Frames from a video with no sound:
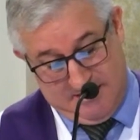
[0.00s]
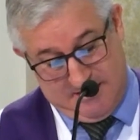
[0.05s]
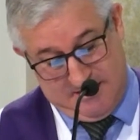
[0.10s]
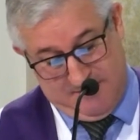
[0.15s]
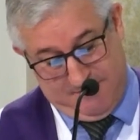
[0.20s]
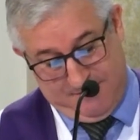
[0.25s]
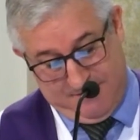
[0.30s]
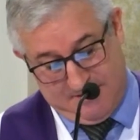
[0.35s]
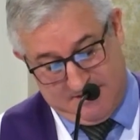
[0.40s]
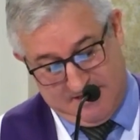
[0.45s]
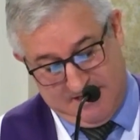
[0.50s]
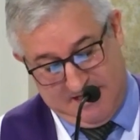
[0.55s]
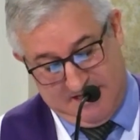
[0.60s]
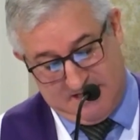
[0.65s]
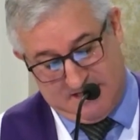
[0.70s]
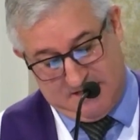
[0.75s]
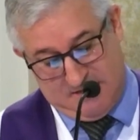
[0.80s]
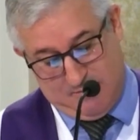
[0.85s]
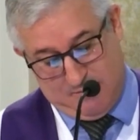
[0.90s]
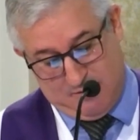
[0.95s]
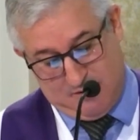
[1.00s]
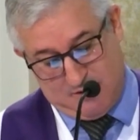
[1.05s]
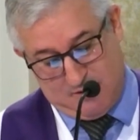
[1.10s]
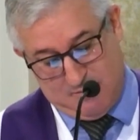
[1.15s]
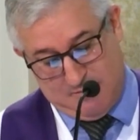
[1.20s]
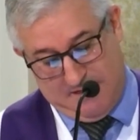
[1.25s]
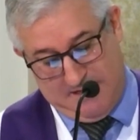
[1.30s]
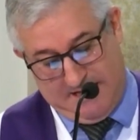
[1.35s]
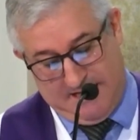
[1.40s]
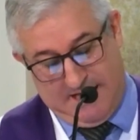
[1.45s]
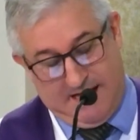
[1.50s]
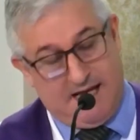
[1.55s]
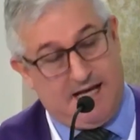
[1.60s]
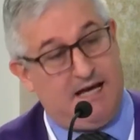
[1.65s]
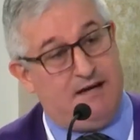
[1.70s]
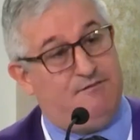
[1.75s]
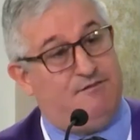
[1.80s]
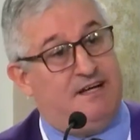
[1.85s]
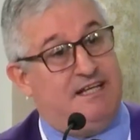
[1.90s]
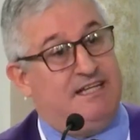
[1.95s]
se fizéssemos uma
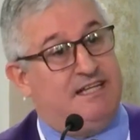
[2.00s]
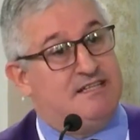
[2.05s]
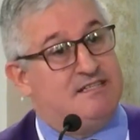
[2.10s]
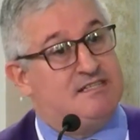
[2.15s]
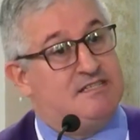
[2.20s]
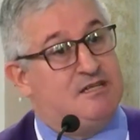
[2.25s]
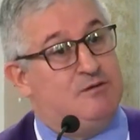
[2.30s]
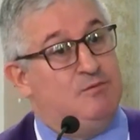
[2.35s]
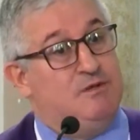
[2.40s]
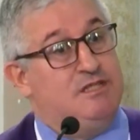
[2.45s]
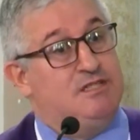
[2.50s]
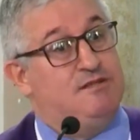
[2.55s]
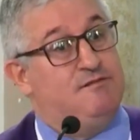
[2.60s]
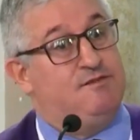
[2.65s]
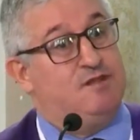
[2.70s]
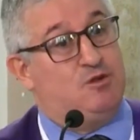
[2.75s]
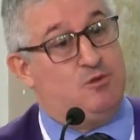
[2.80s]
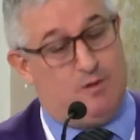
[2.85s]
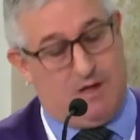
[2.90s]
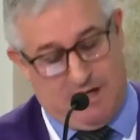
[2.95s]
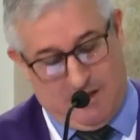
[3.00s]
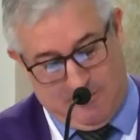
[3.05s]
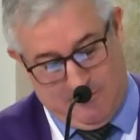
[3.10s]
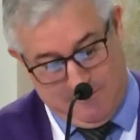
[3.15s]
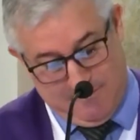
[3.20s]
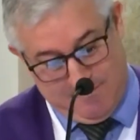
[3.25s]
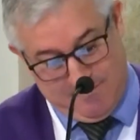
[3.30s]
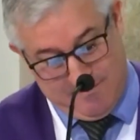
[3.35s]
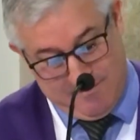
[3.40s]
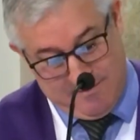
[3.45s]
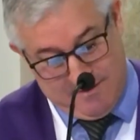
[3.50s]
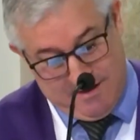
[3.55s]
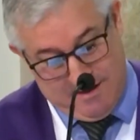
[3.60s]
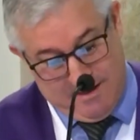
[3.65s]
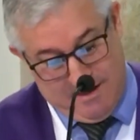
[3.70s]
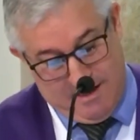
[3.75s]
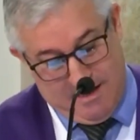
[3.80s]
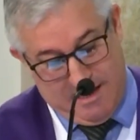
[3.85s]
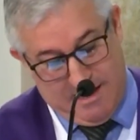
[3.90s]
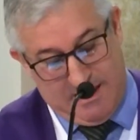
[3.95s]
avaliação individual
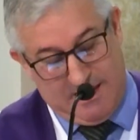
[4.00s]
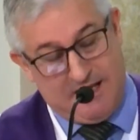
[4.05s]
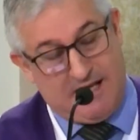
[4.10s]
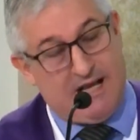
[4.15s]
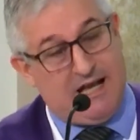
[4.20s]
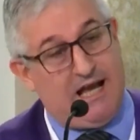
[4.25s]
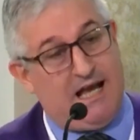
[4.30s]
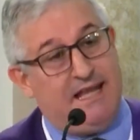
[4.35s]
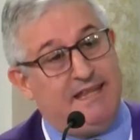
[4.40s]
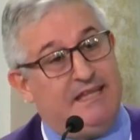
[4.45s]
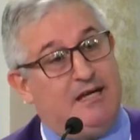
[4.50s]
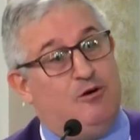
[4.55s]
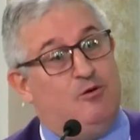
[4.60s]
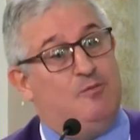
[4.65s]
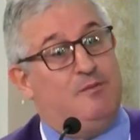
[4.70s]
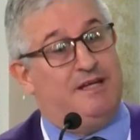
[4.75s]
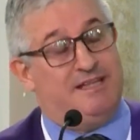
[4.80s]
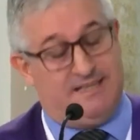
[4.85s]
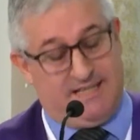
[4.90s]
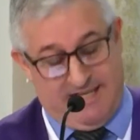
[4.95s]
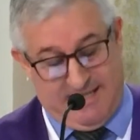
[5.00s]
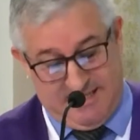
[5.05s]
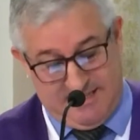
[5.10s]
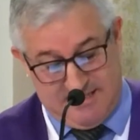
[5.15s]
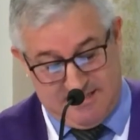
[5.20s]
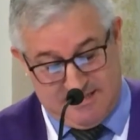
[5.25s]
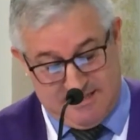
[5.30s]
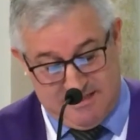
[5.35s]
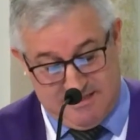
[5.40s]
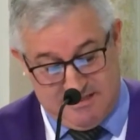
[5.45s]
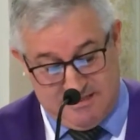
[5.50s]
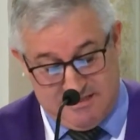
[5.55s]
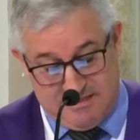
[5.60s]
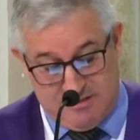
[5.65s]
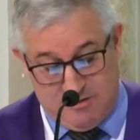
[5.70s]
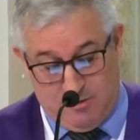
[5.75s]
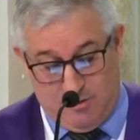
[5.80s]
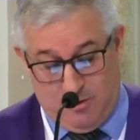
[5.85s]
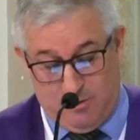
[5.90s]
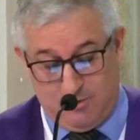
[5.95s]
em cada uma
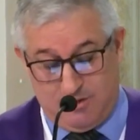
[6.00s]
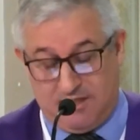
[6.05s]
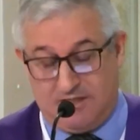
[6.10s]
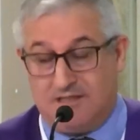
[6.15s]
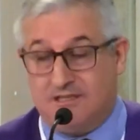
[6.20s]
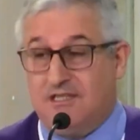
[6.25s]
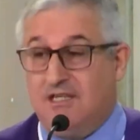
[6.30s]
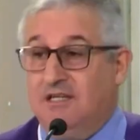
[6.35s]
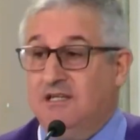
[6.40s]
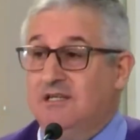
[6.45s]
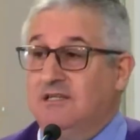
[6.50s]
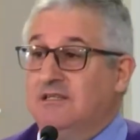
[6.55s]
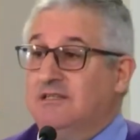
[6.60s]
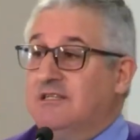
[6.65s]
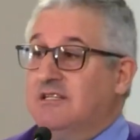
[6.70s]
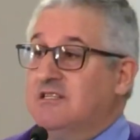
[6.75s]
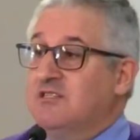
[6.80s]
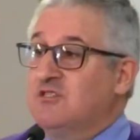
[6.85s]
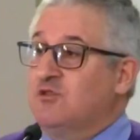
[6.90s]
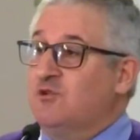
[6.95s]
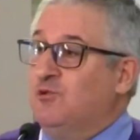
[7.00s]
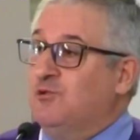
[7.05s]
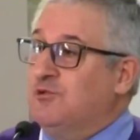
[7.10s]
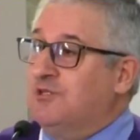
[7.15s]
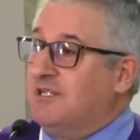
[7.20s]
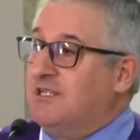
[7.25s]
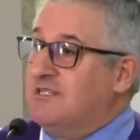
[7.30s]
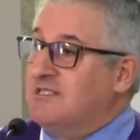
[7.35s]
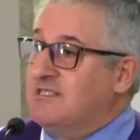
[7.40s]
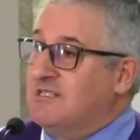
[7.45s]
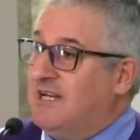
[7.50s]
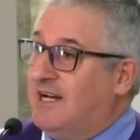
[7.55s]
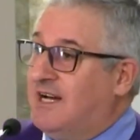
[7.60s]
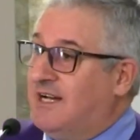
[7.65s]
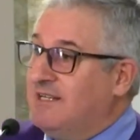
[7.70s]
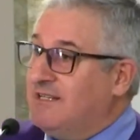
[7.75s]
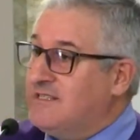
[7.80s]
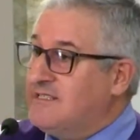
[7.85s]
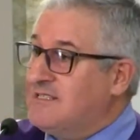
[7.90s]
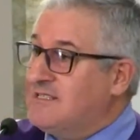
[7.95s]
dessas ou de tantas outras
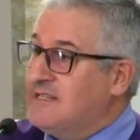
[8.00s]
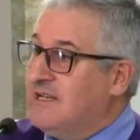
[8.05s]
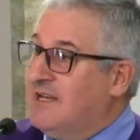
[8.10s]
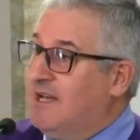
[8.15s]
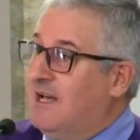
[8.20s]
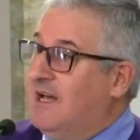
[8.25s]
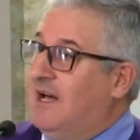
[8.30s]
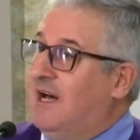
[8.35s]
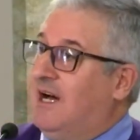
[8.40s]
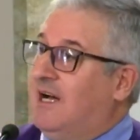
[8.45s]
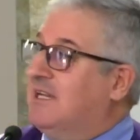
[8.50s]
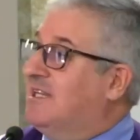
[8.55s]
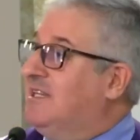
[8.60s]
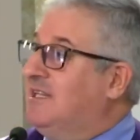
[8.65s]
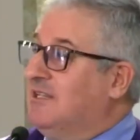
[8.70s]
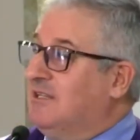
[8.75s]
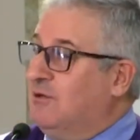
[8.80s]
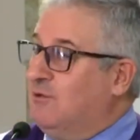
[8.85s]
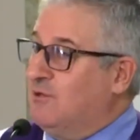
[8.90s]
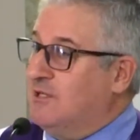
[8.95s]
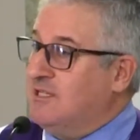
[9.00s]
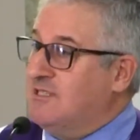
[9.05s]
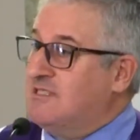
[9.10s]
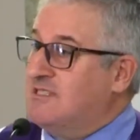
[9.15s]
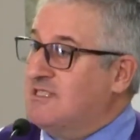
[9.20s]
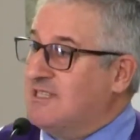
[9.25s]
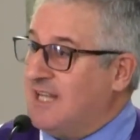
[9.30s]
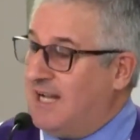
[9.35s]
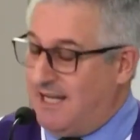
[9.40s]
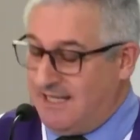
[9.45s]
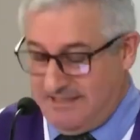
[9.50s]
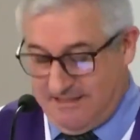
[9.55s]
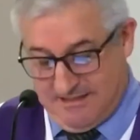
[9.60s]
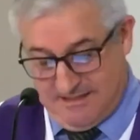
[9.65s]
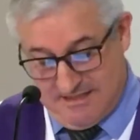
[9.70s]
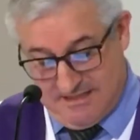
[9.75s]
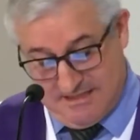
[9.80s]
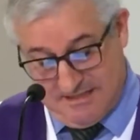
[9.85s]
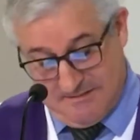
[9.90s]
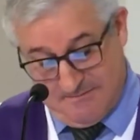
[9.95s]
áreas aqui não
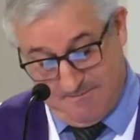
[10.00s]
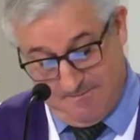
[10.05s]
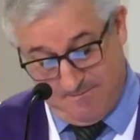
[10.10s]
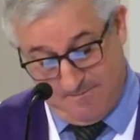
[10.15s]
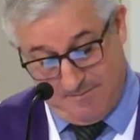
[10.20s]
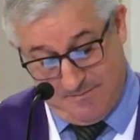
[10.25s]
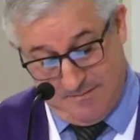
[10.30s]
listadas?